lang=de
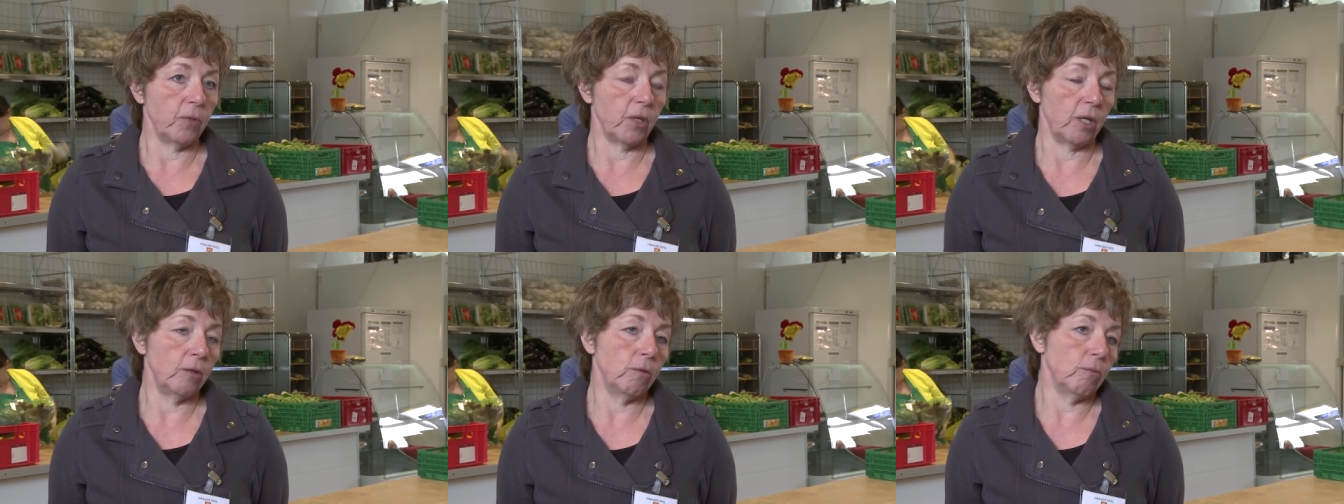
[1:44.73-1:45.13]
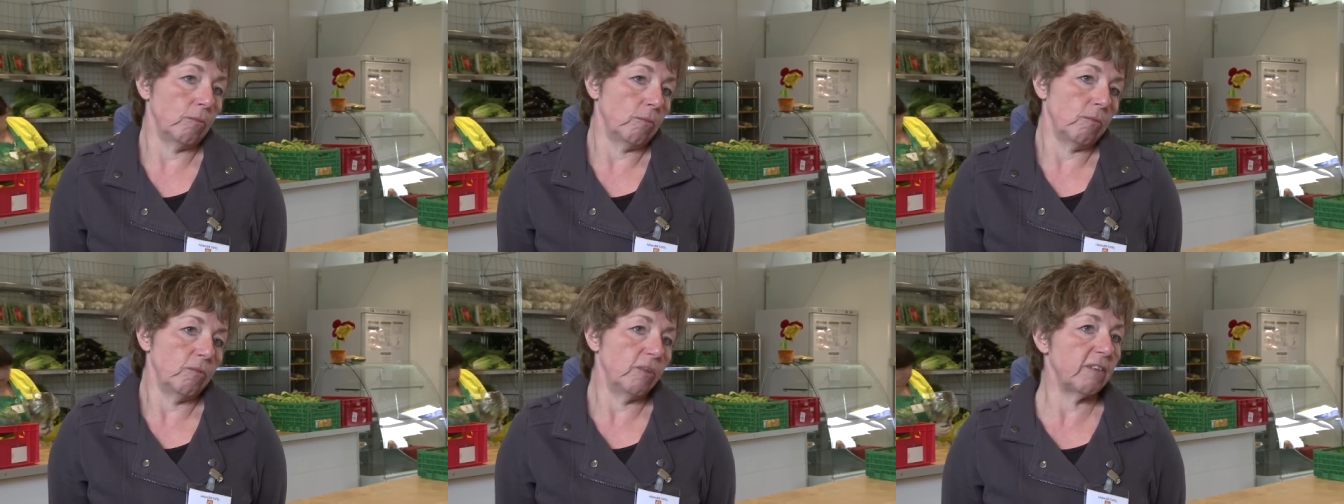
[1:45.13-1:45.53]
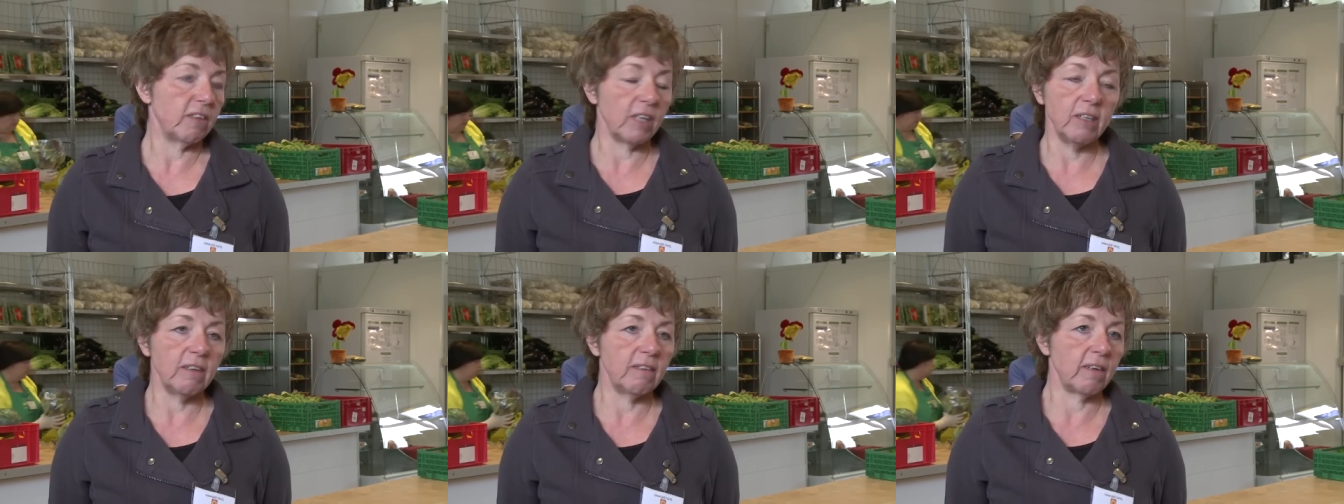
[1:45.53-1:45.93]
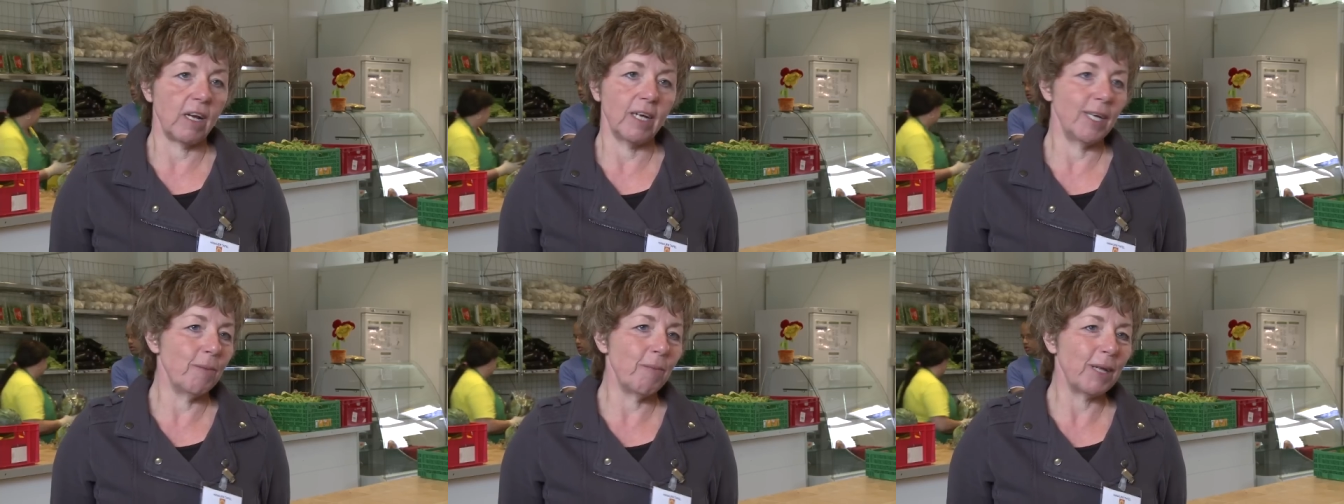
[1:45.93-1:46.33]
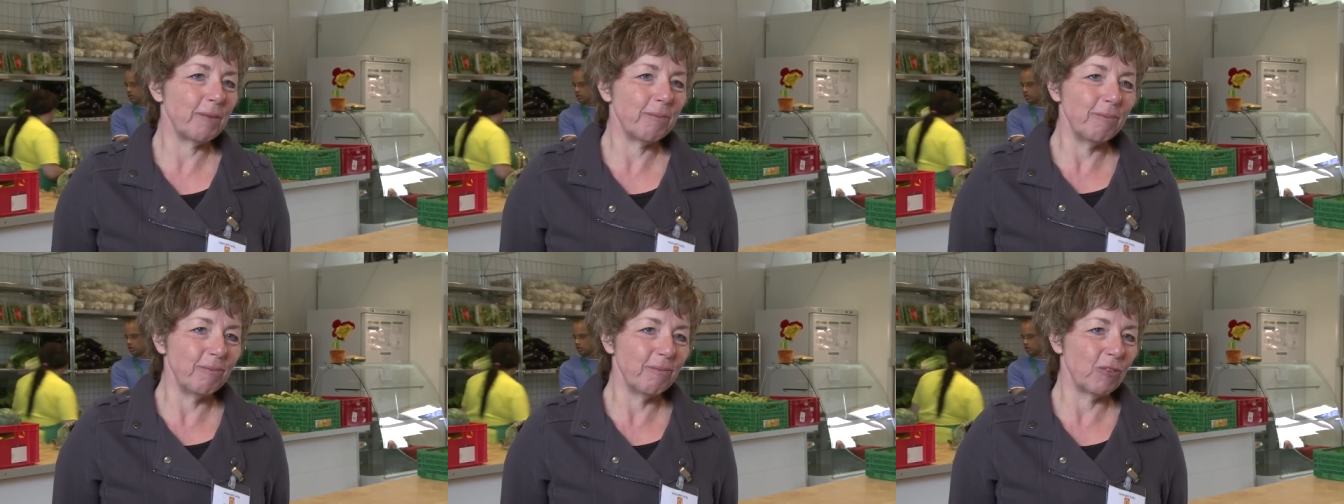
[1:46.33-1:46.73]
Denn wir sehen es ja
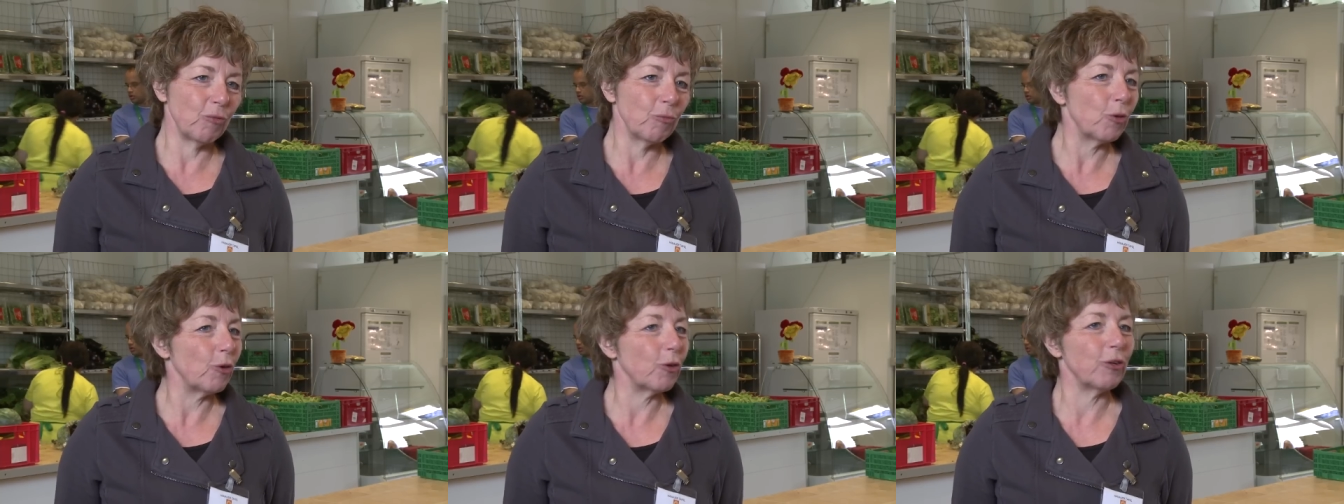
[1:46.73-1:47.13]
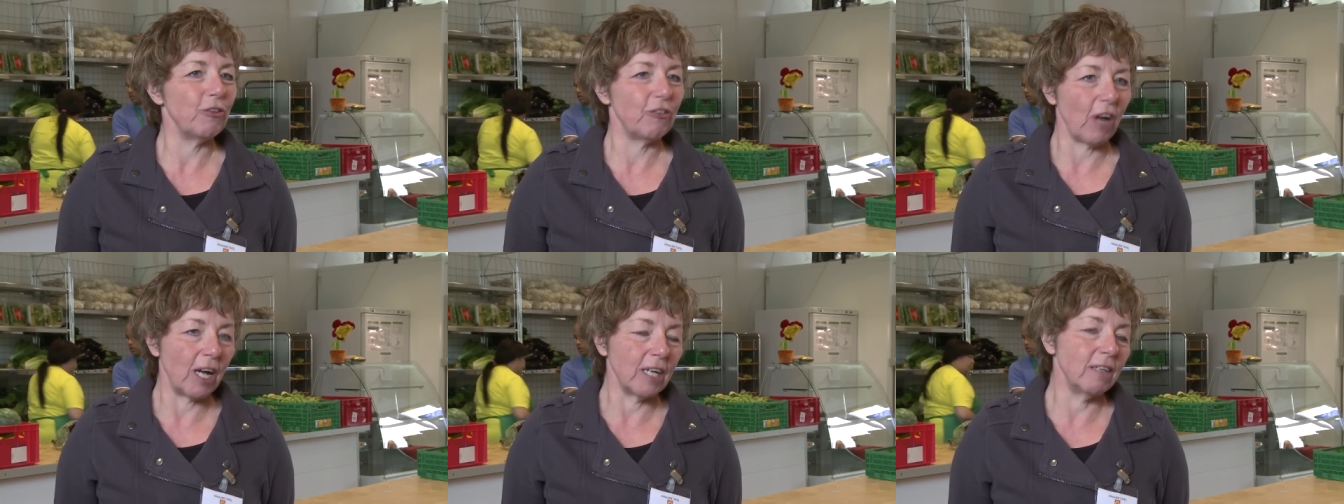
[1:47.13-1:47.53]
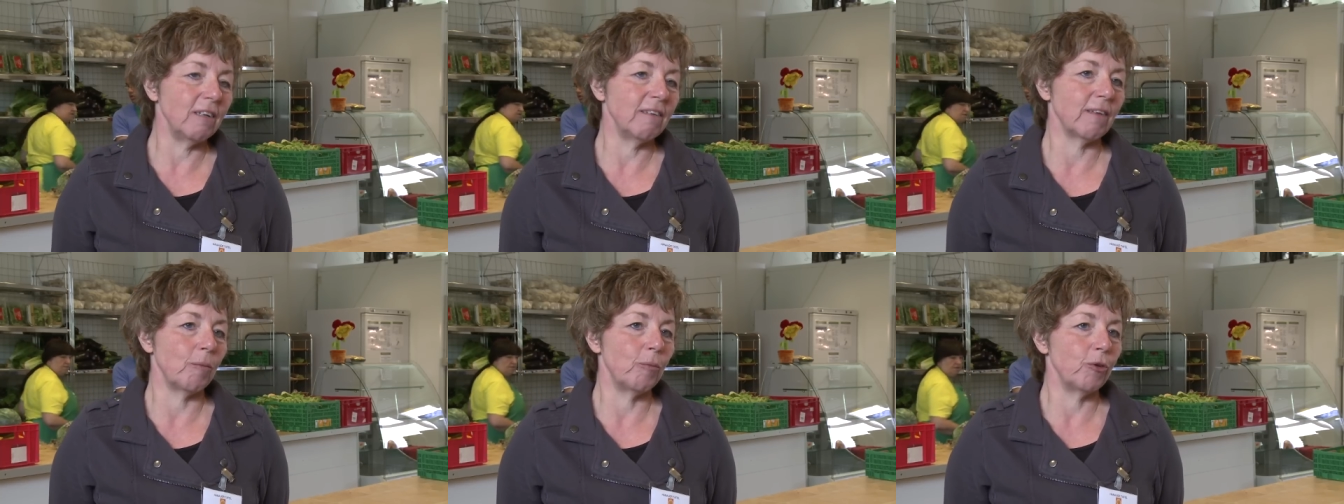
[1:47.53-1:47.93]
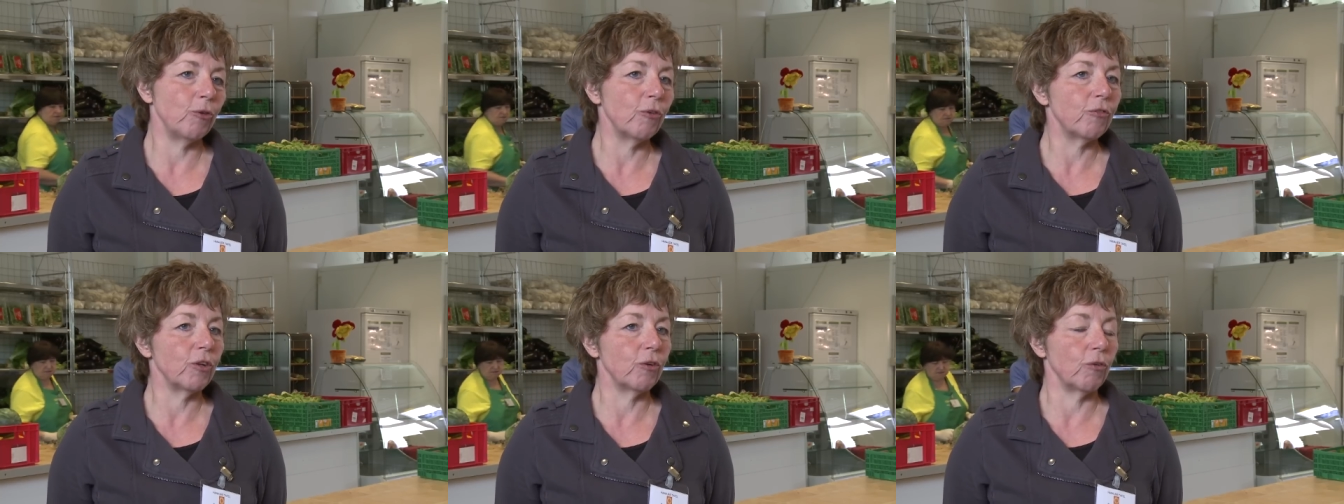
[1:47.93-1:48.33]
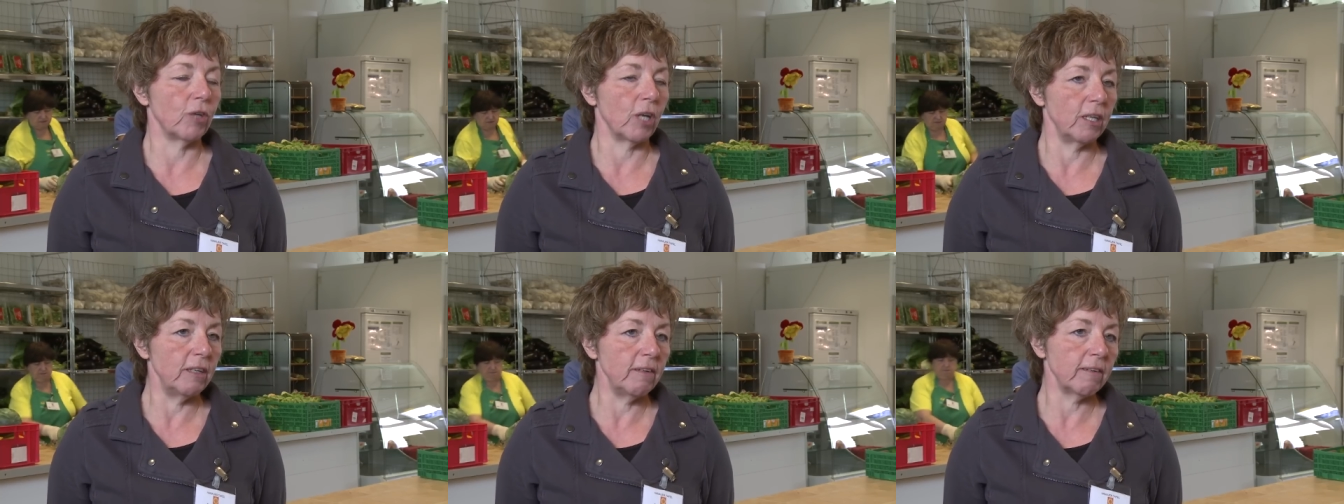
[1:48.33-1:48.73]
jemanden zum Glück nicht an, ist er bedürftig
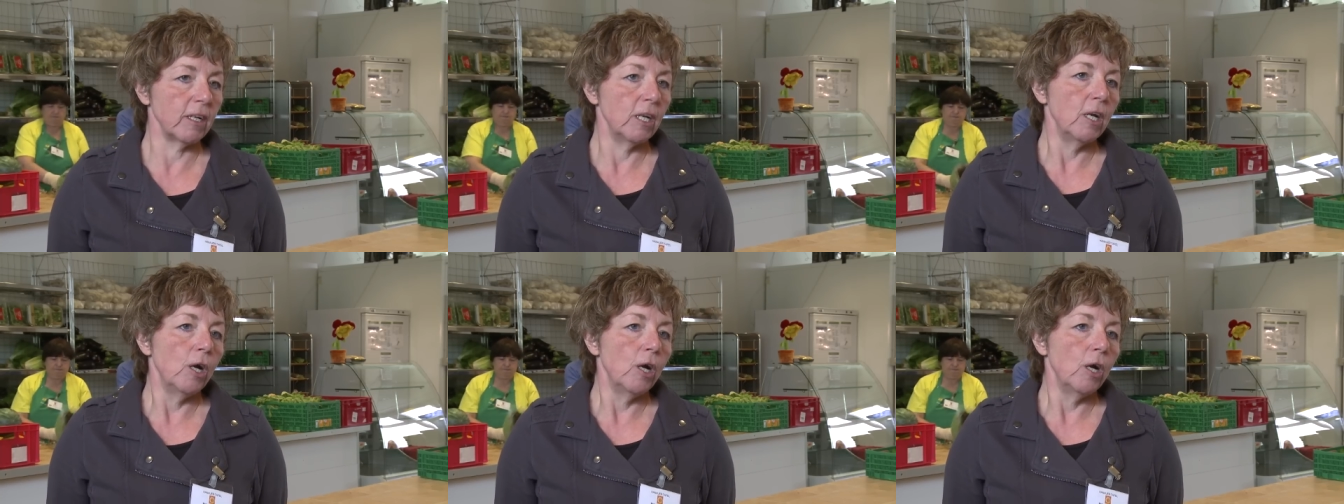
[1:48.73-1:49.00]
oder nicht.